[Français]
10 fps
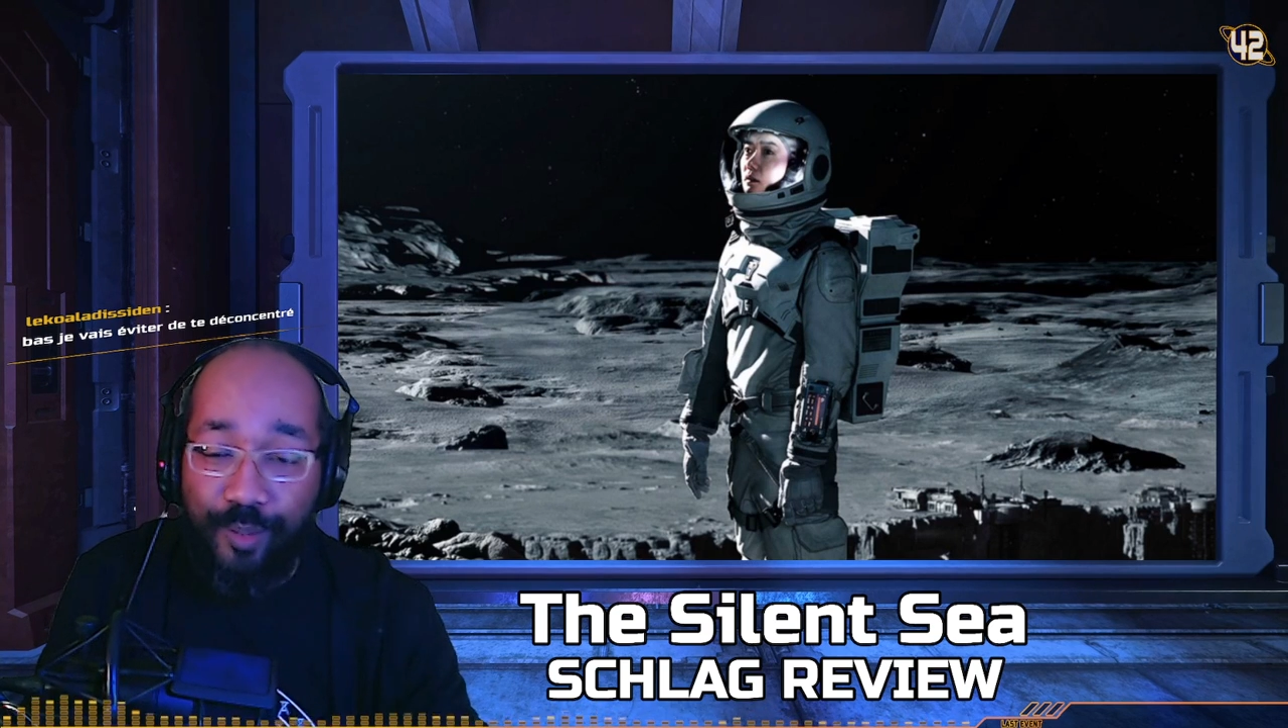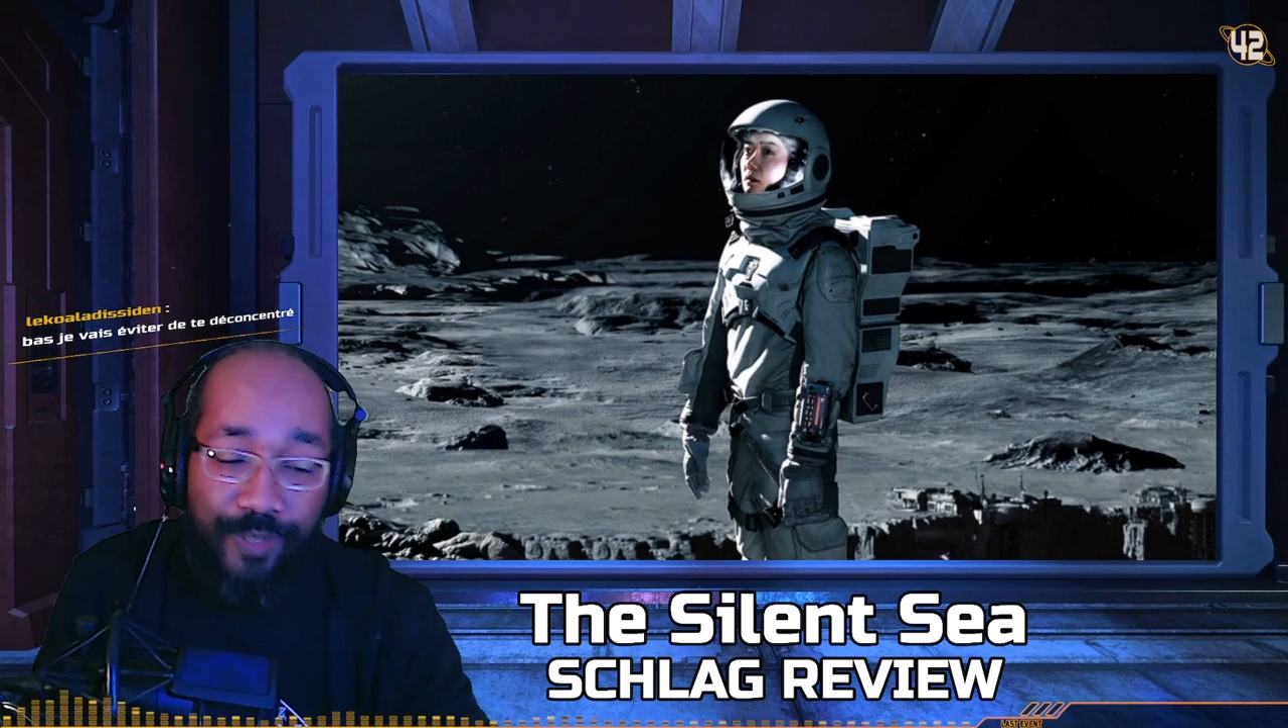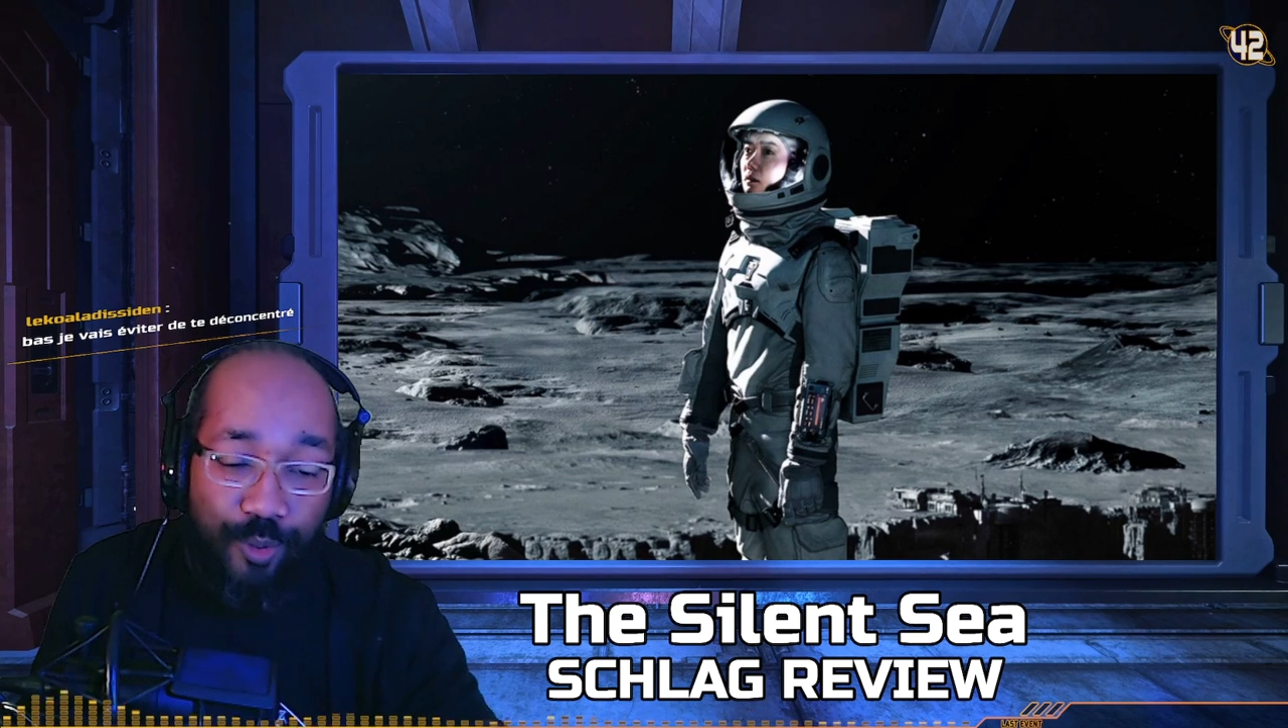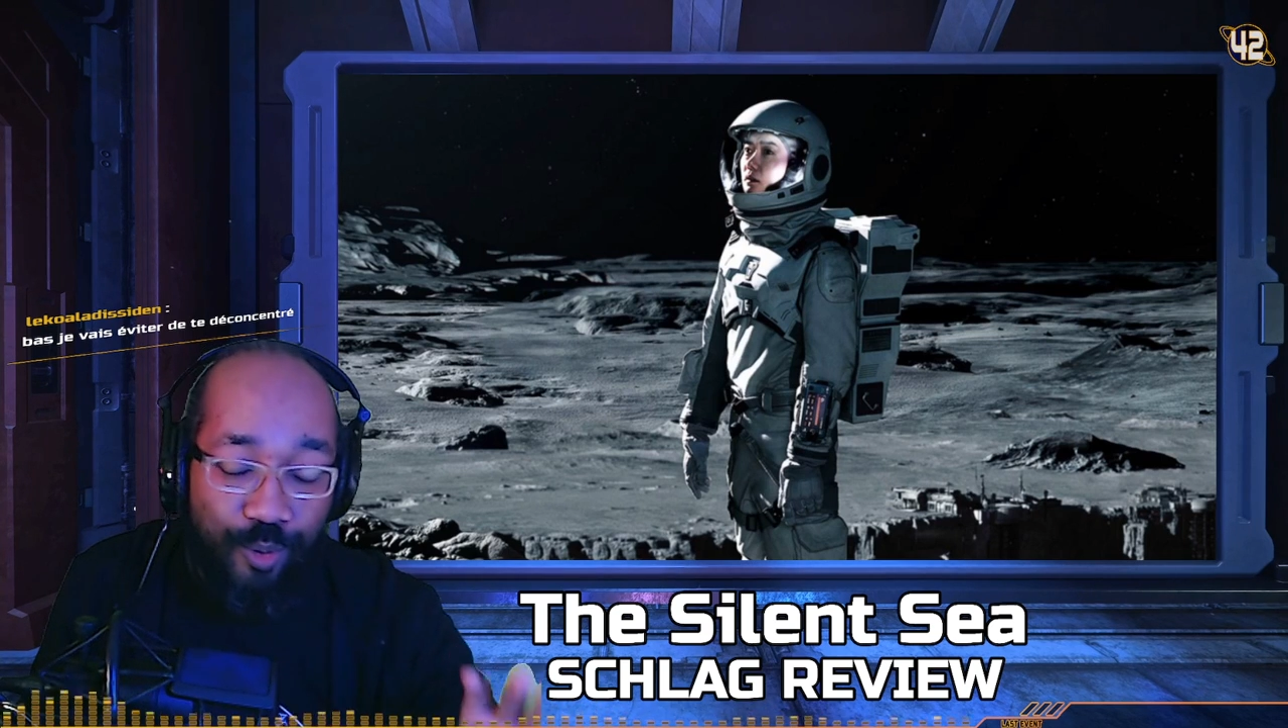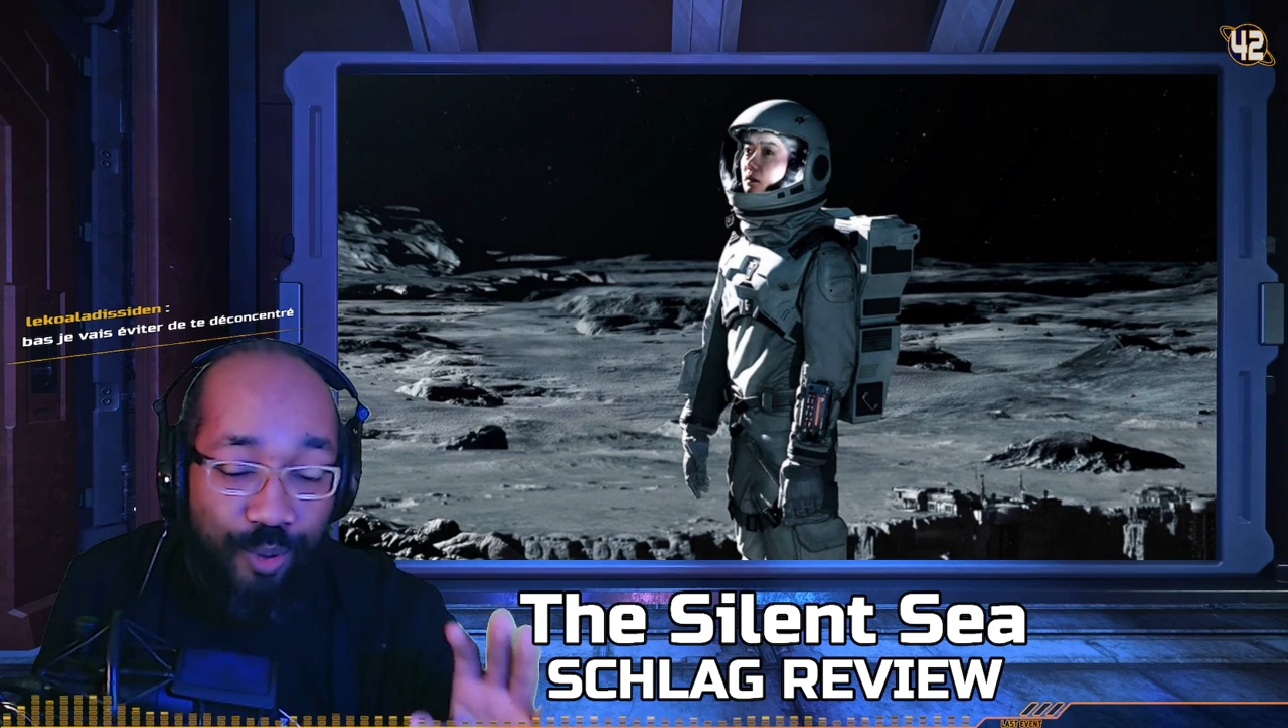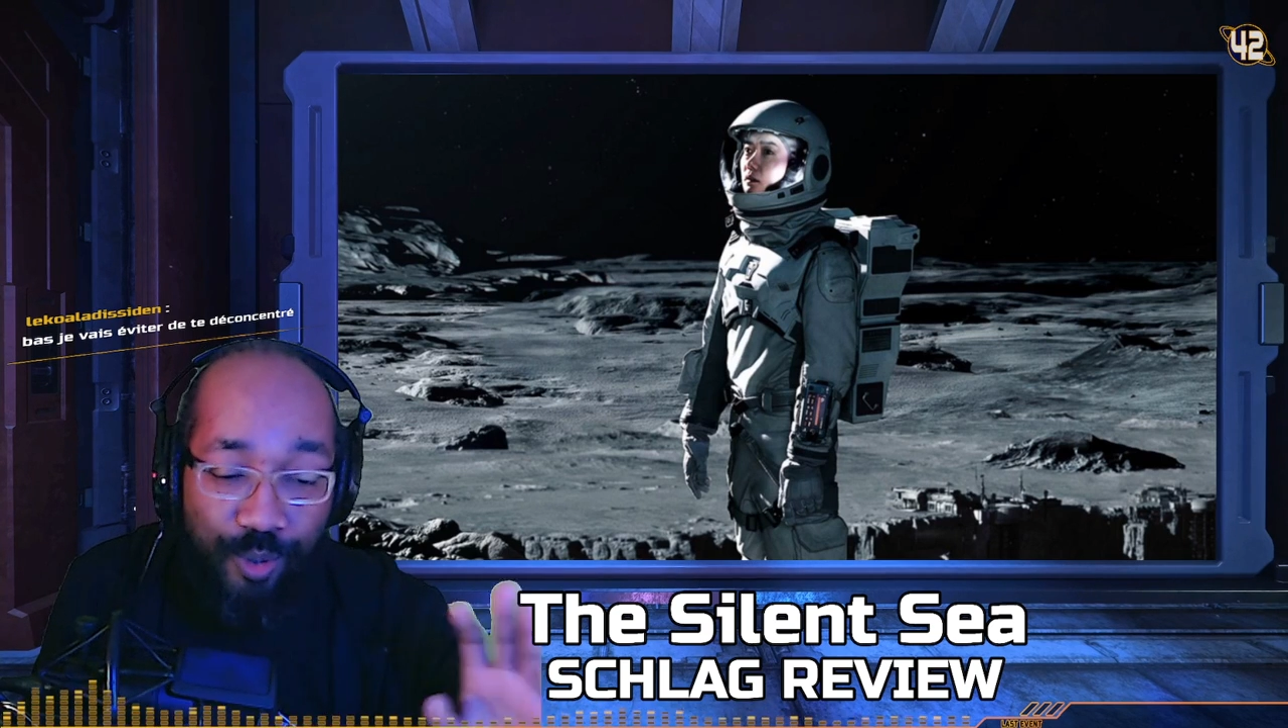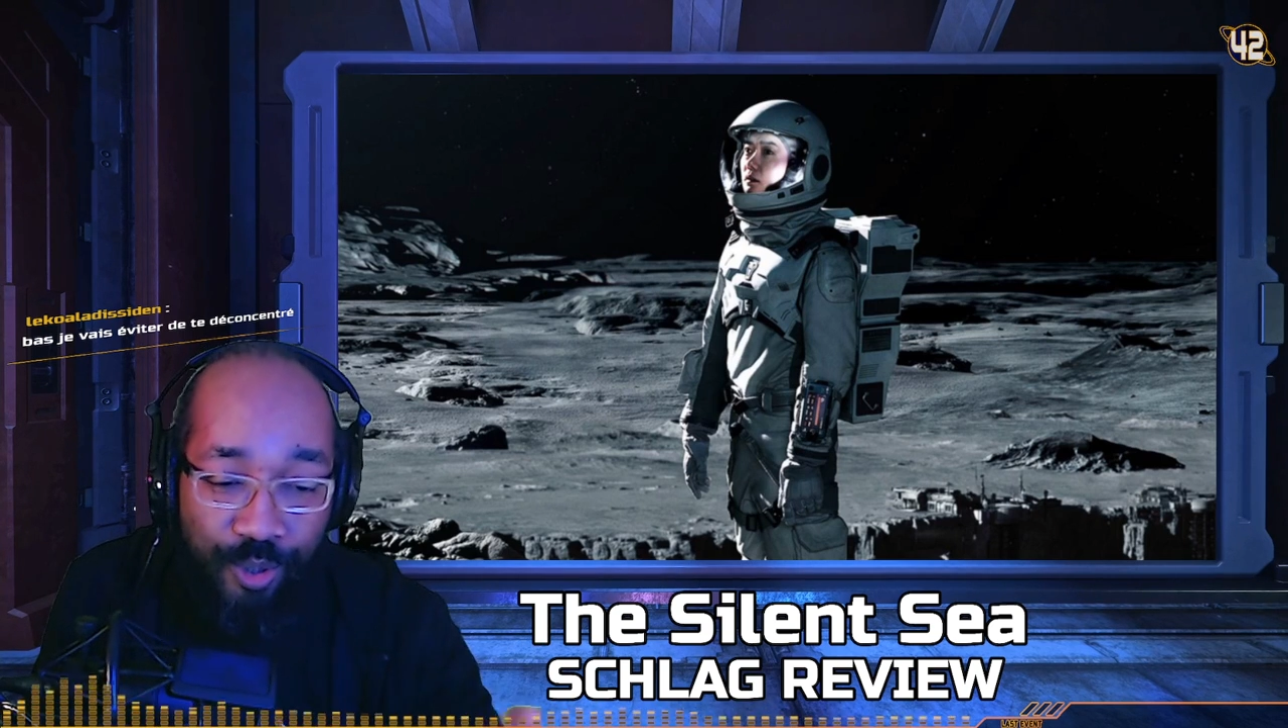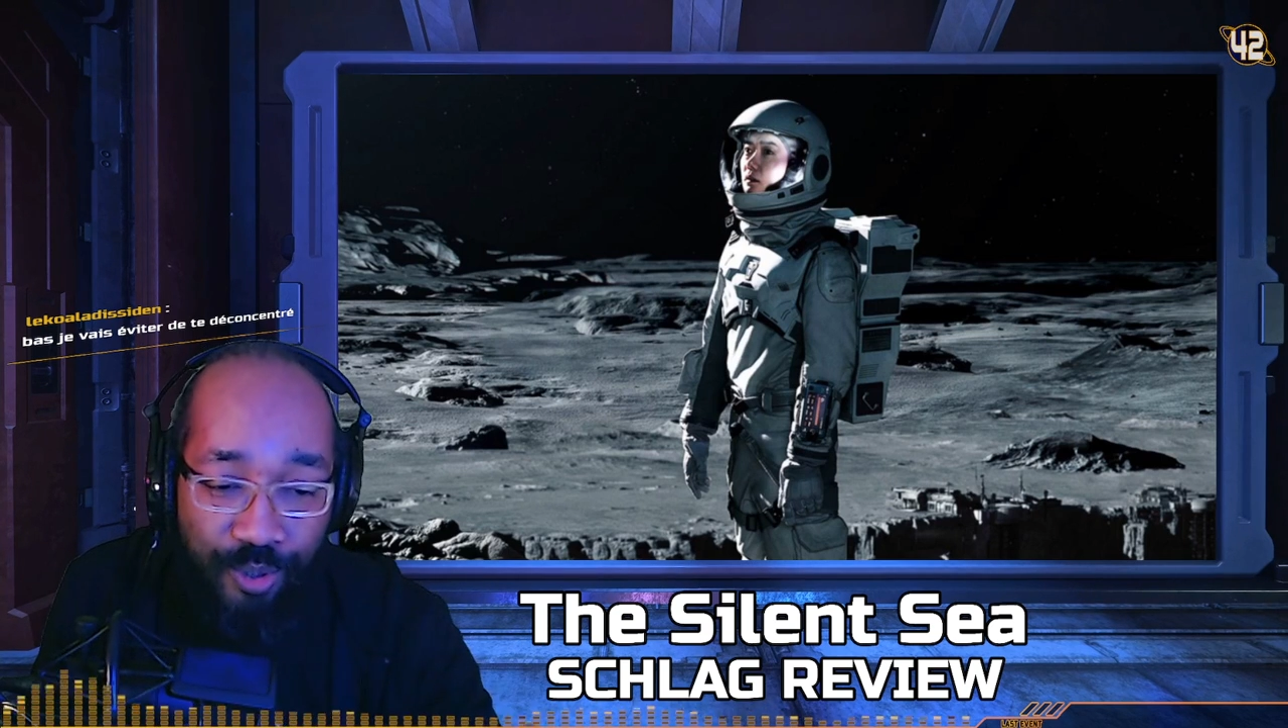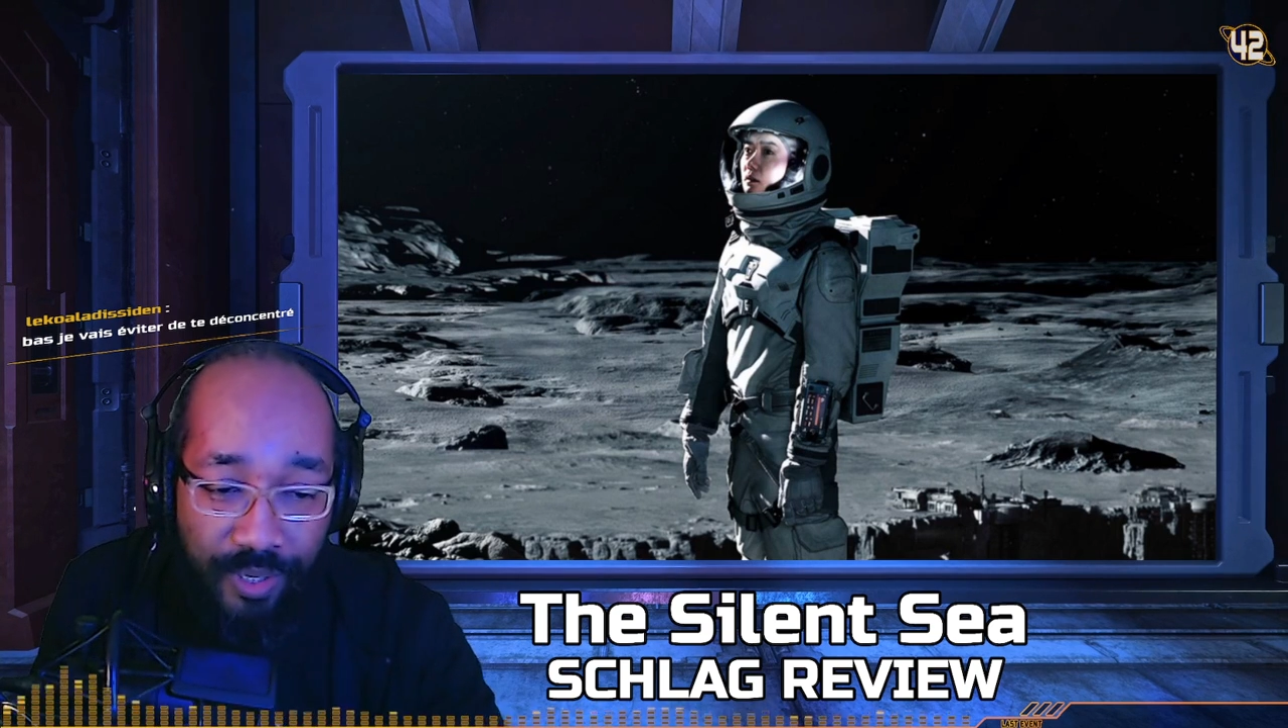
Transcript: de toute façon je,